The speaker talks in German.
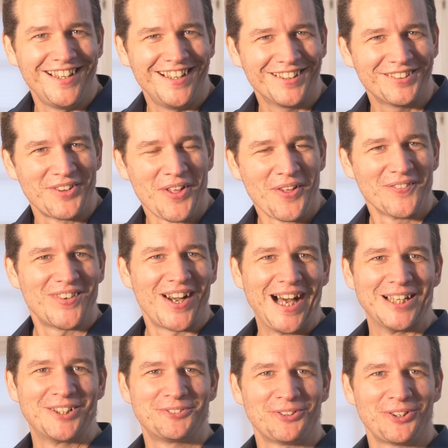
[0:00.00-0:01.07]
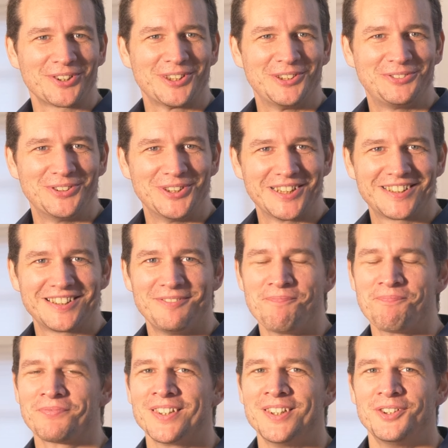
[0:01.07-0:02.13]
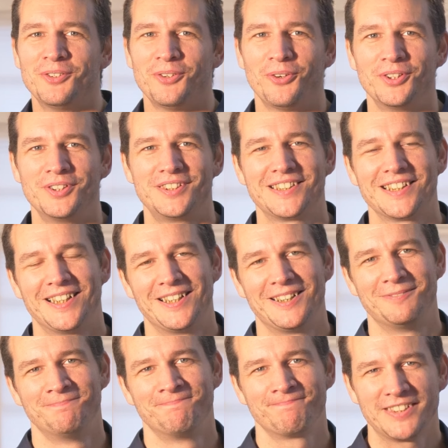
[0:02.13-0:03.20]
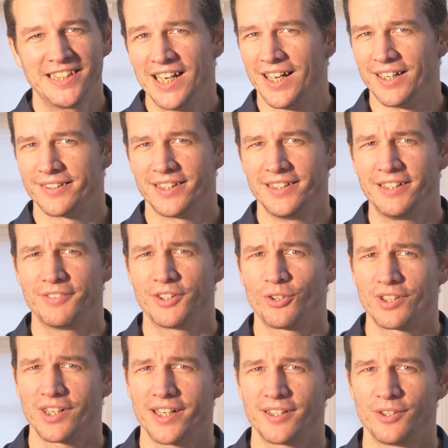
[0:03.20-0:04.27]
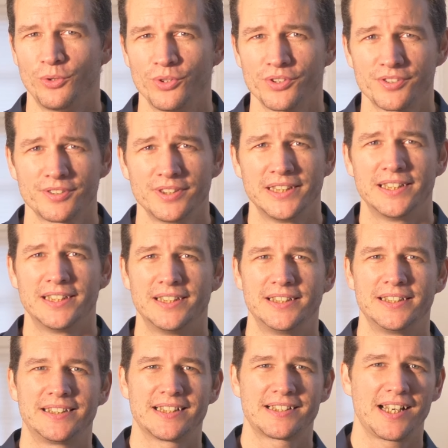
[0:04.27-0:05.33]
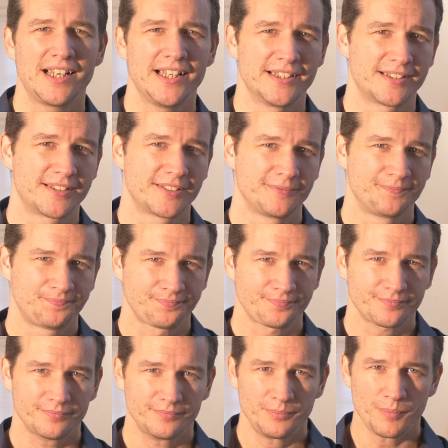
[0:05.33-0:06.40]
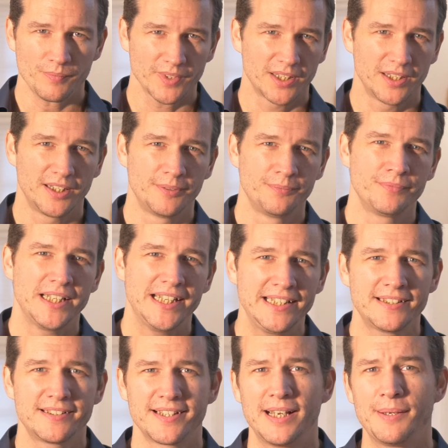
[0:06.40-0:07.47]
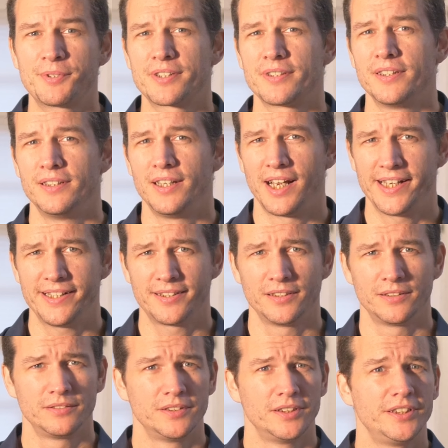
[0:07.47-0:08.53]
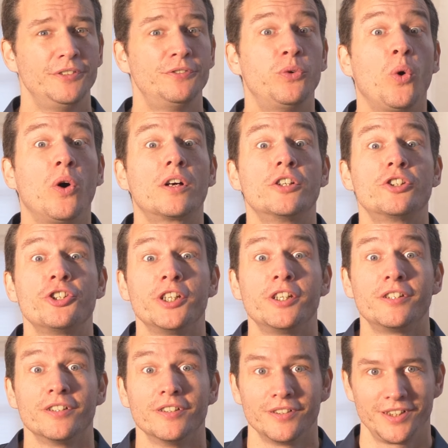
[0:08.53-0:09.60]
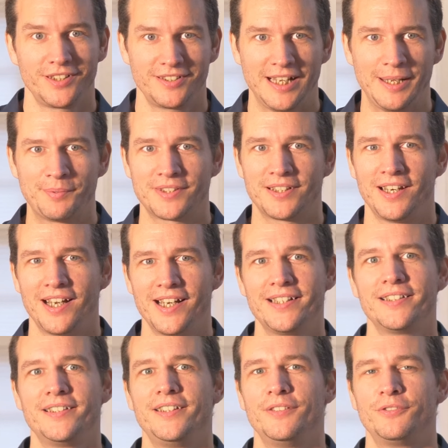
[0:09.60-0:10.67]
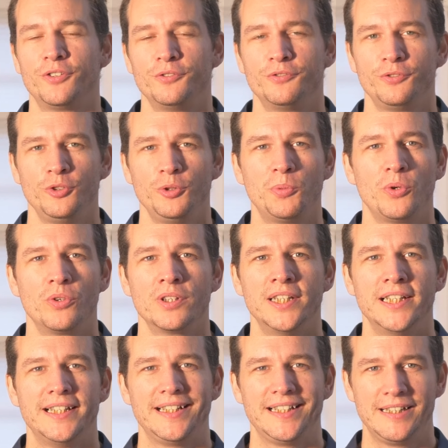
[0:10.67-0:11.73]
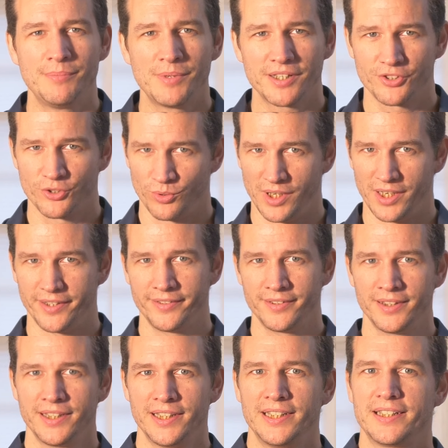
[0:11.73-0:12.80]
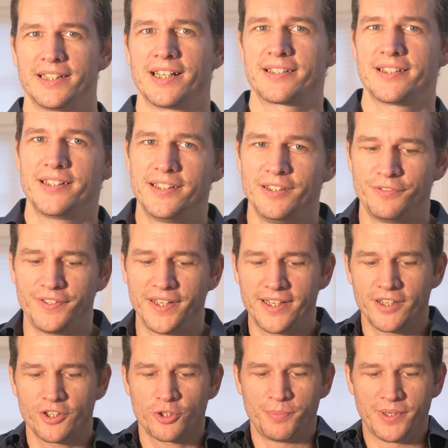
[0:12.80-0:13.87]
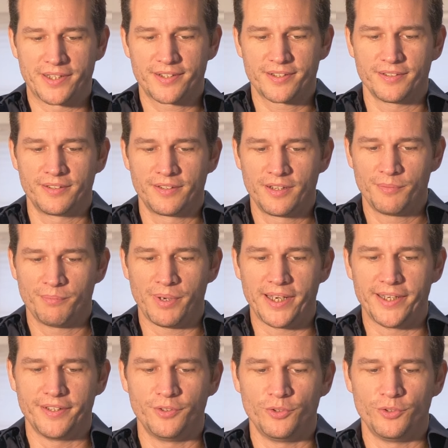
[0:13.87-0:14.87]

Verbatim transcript: hier beantwortet wird. Und ähm, ja, dann legen wir doch gleich los. Äh, das heißt, ähm, ich selbst leite die Vorgeschichte. Ich selbst leite die fünf Übungen immer so an, dass sich die Fingerspitzen bei den